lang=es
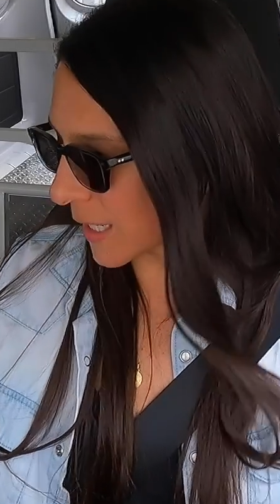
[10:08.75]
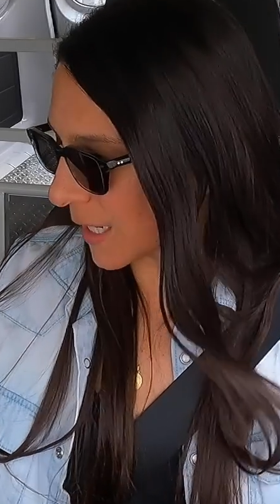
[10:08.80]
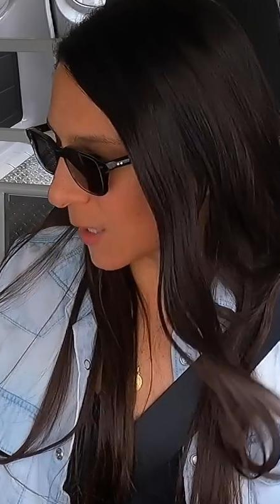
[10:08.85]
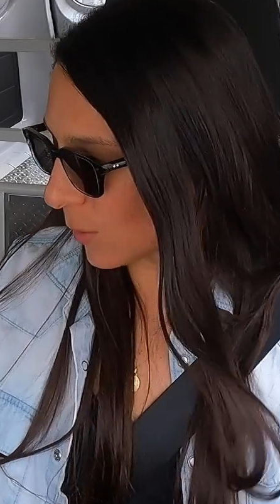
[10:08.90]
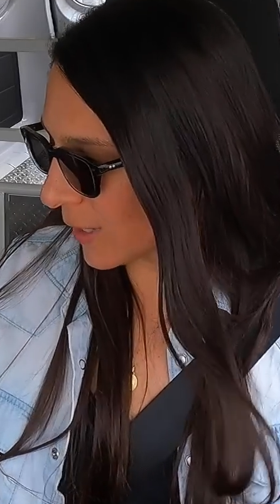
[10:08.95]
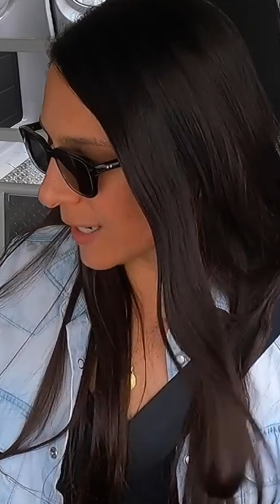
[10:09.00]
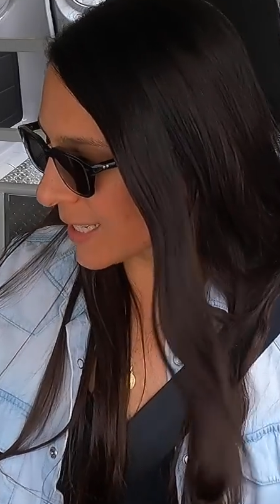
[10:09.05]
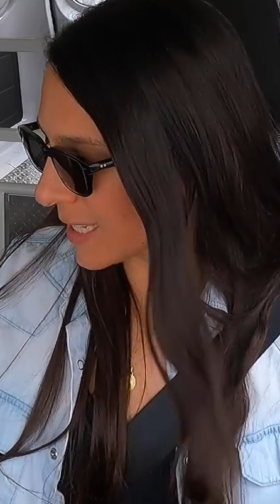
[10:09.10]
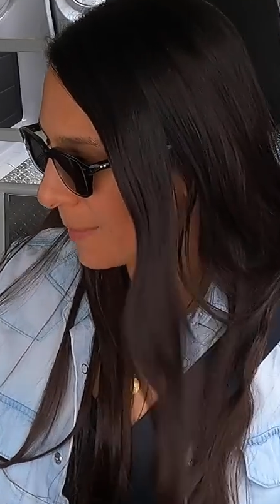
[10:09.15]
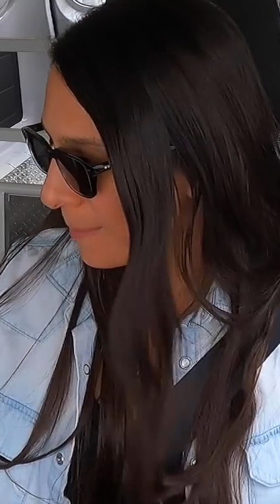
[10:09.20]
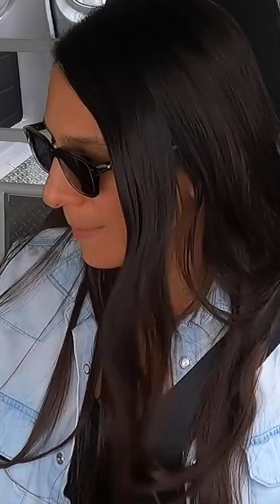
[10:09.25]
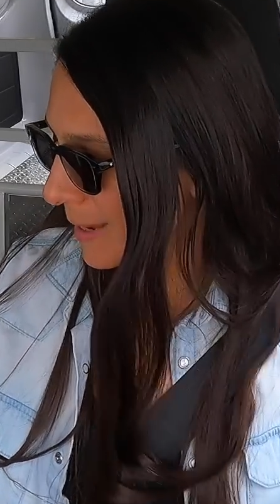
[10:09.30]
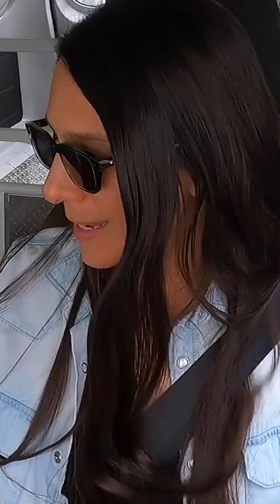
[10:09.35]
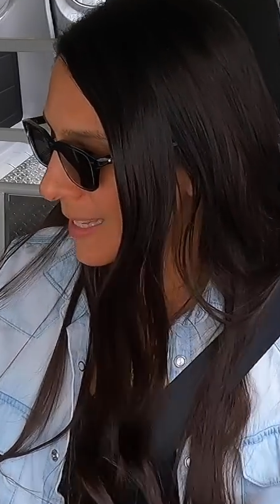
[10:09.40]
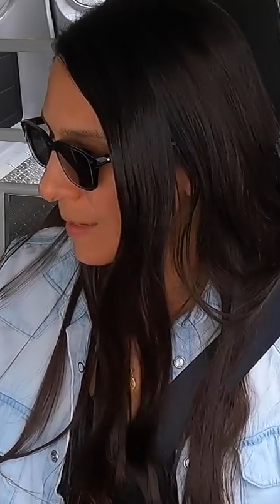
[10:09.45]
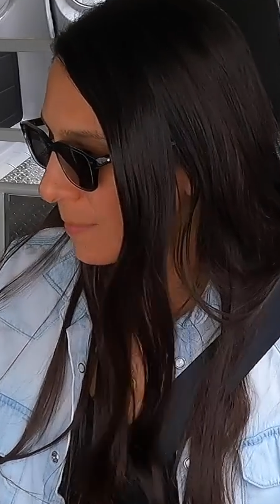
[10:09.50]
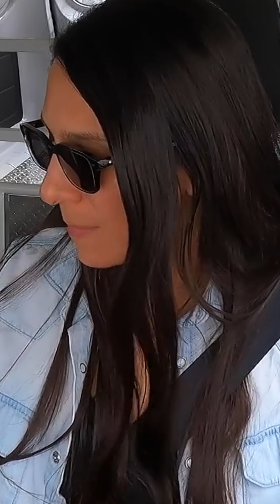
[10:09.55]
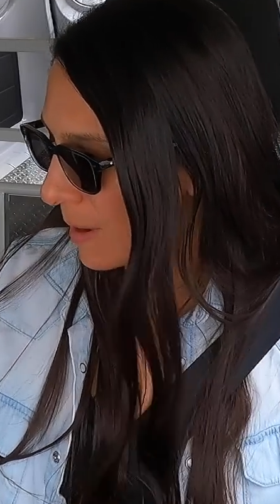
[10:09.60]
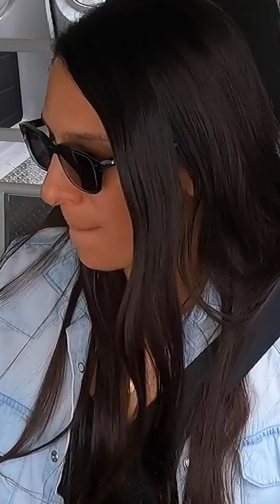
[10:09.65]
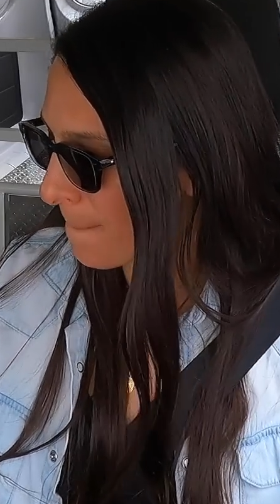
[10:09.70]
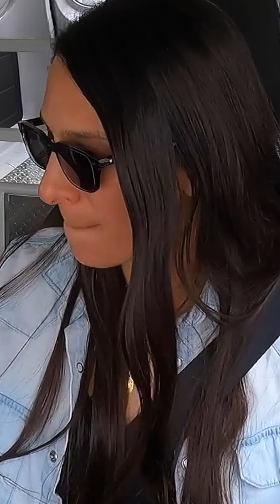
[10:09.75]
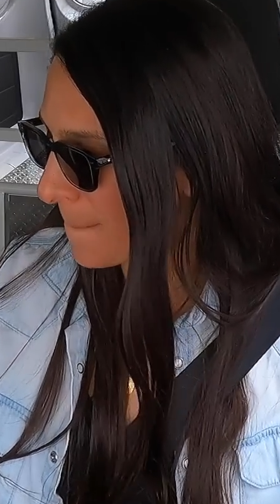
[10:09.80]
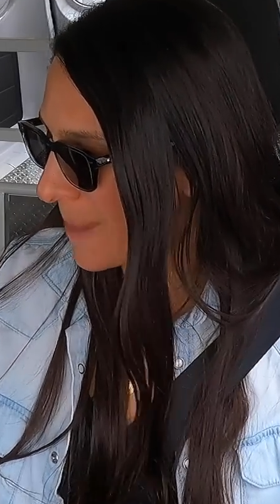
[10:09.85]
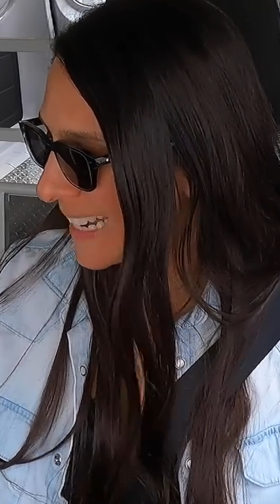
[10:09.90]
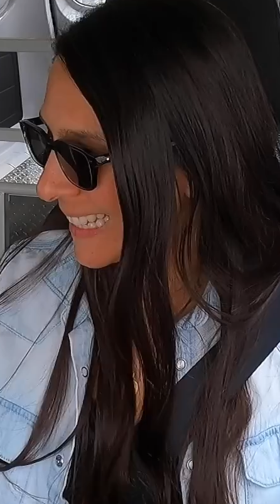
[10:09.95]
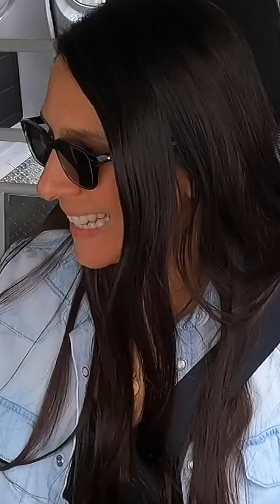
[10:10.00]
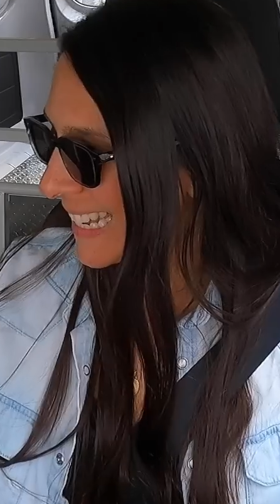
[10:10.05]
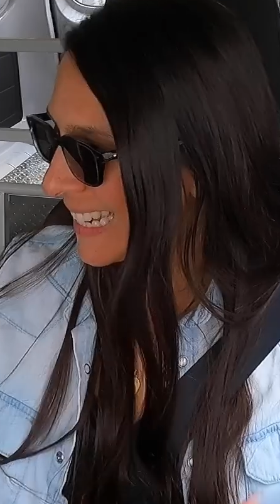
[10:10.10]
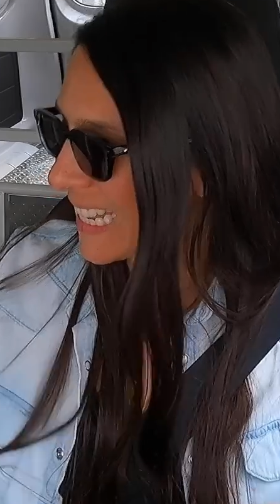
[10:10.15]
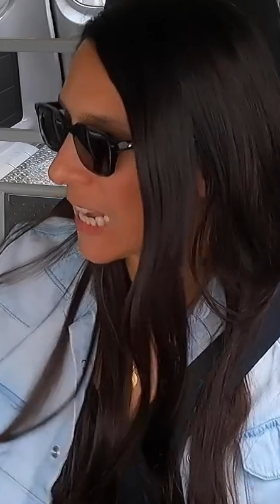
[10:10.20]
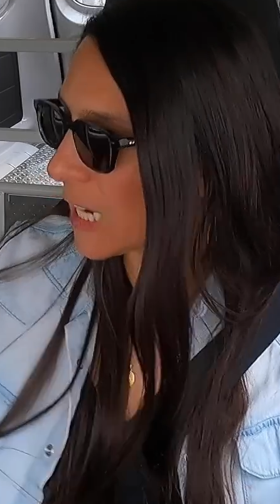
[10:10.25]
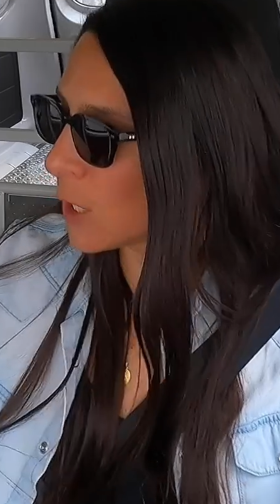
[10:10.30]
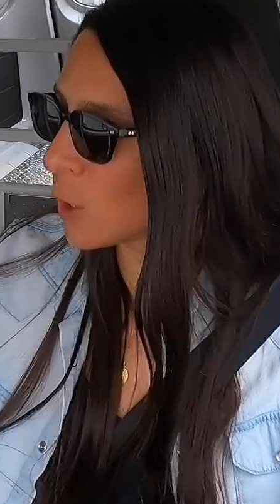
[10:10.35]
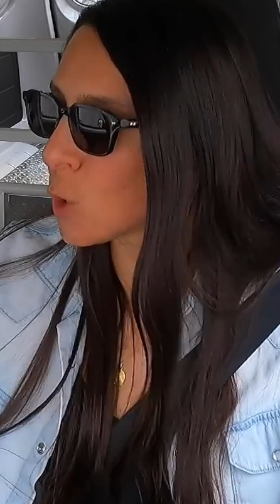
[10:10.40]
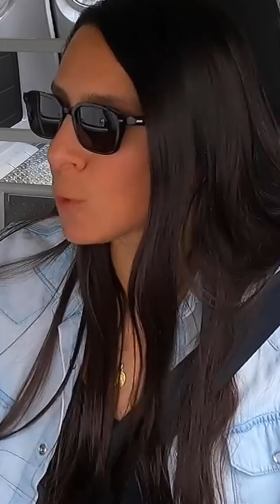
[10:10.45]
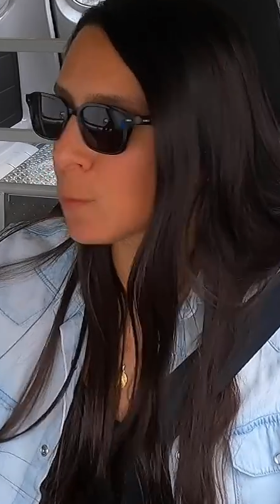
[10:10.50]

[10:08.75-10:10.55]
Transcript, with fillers: Creo que se me, se me perderían